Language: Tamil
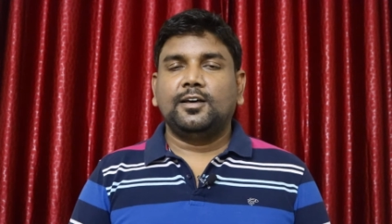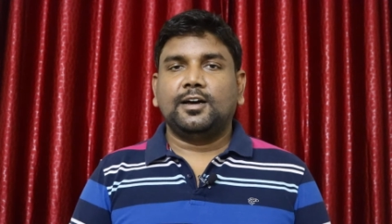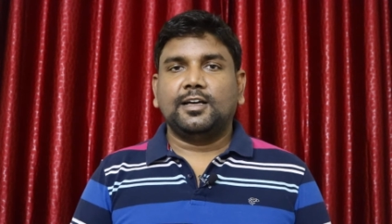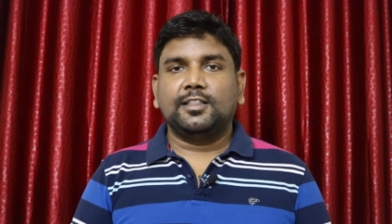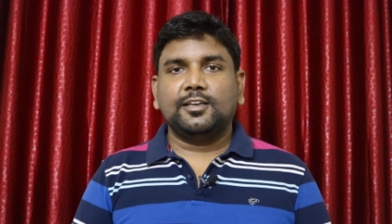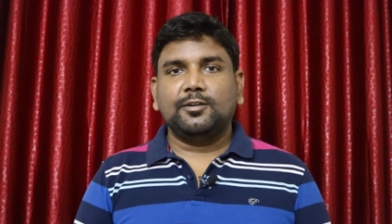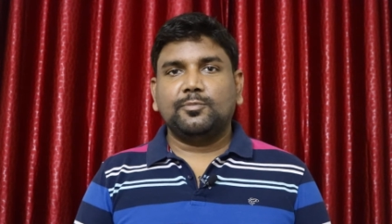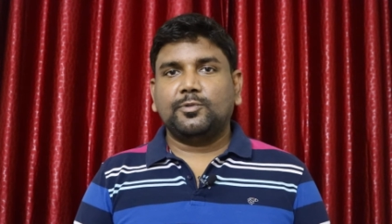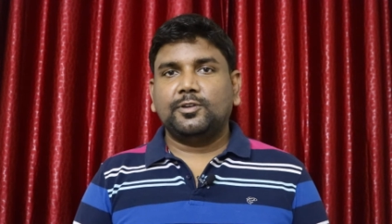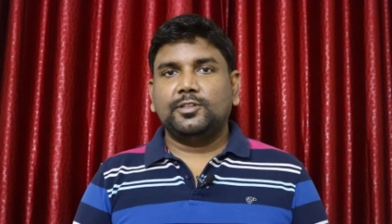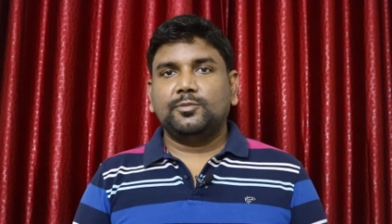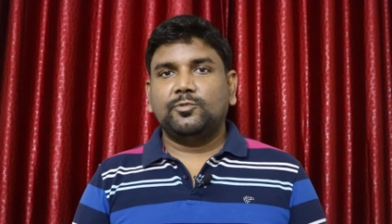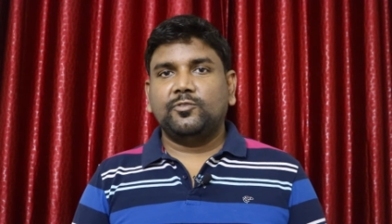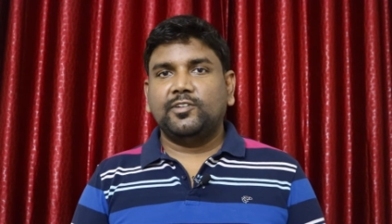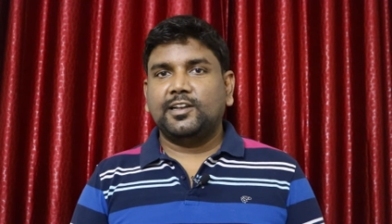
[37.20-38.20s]
அதுக்கப்புறம்
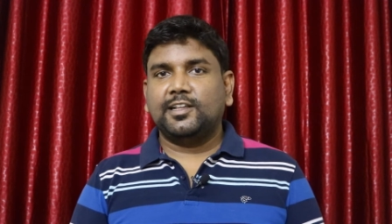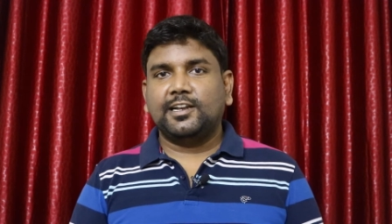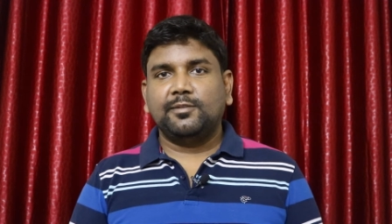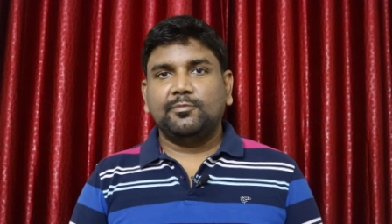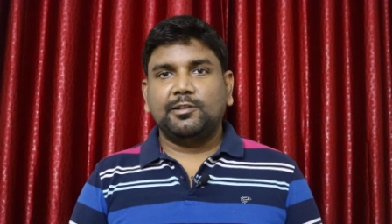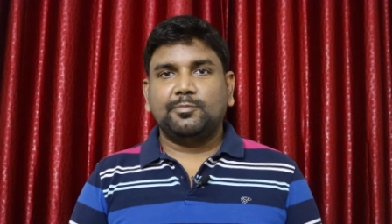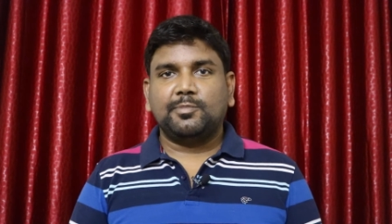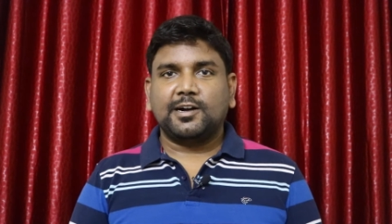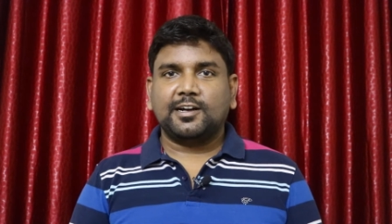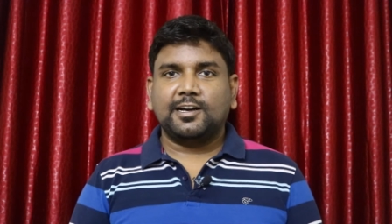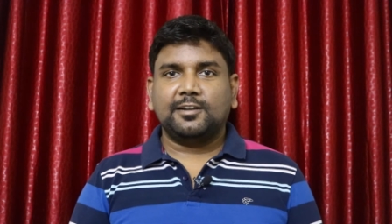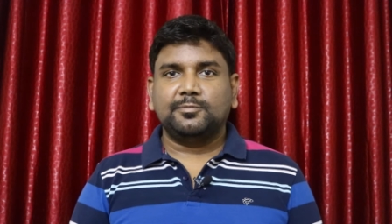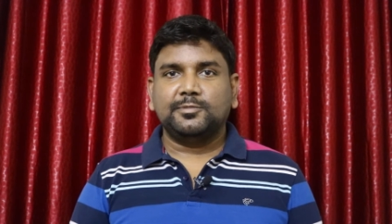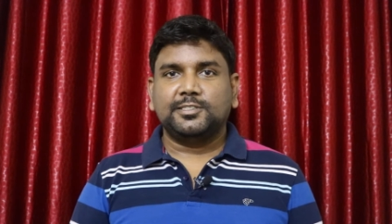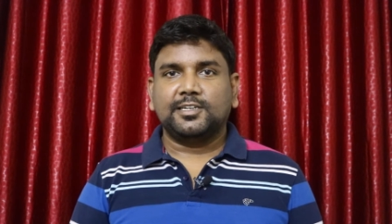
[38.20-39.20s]
இந்த மூவி நிறைய பேர் பார்க்க
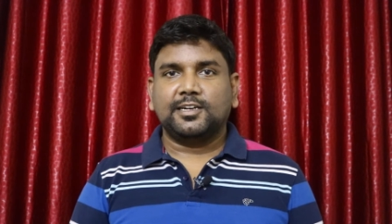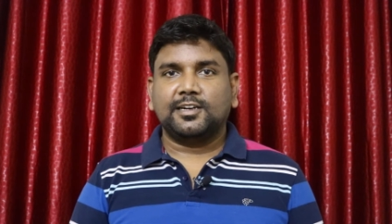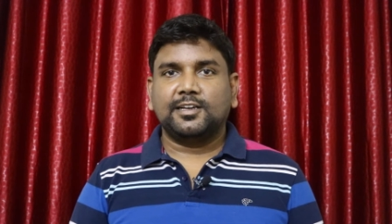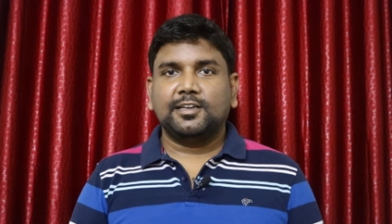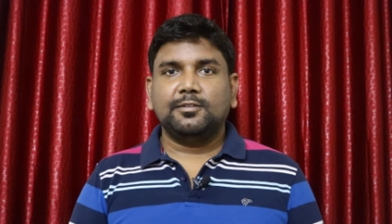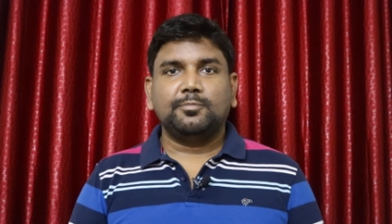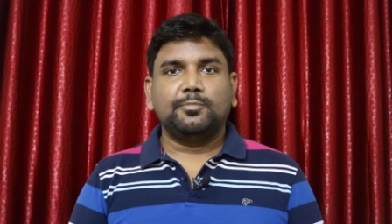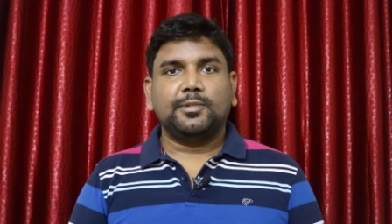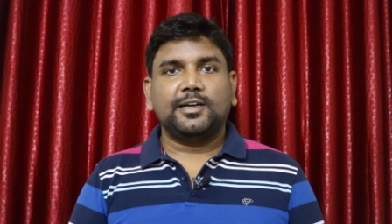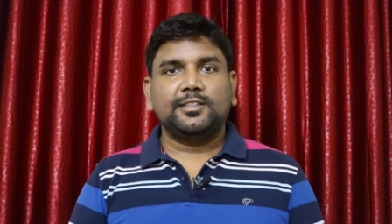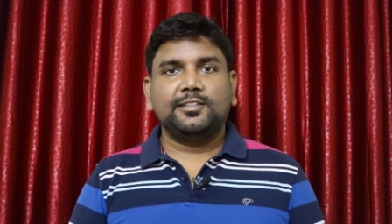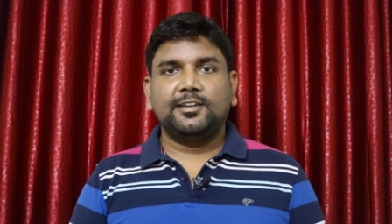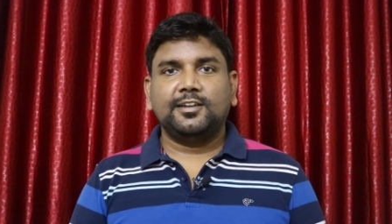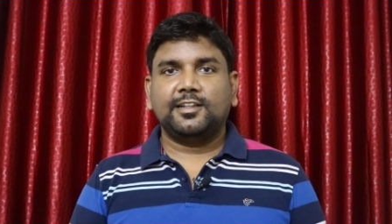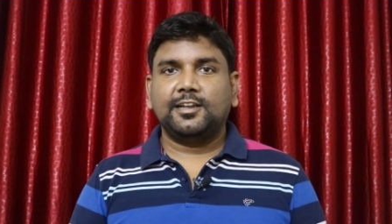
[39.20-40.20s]
ஆரம்பித்தாங்க
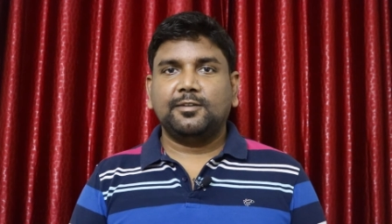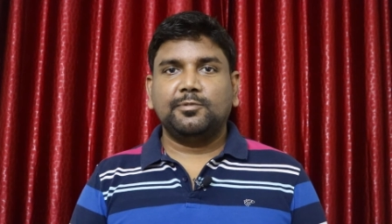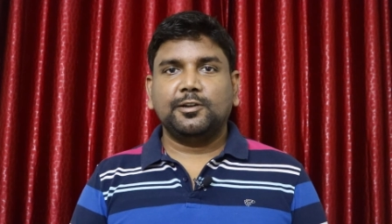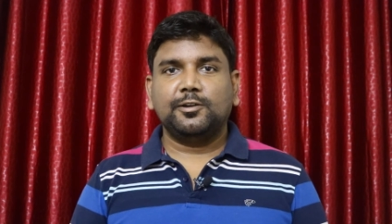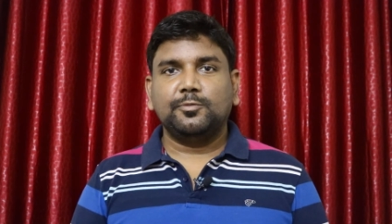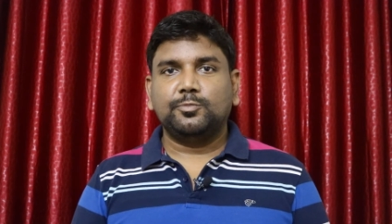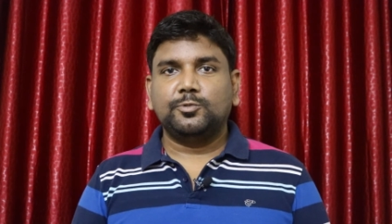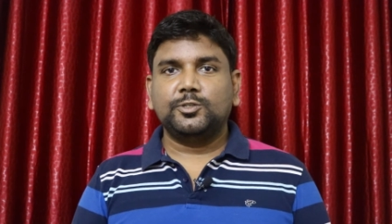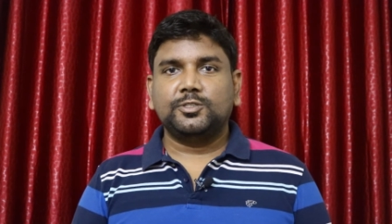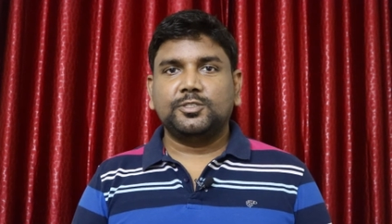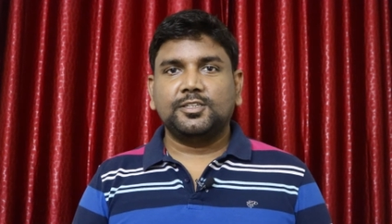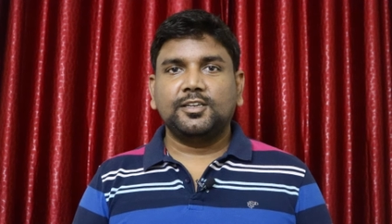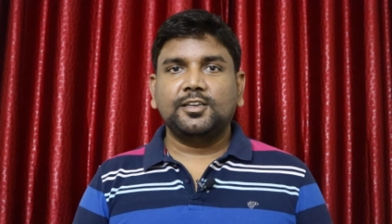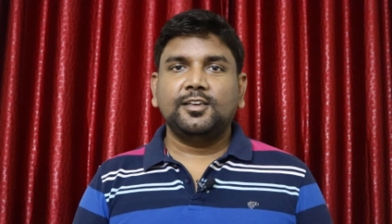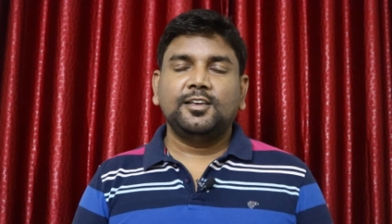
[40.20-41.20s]
பார்த்து நிறைய பேருக்கு பிடிச்சி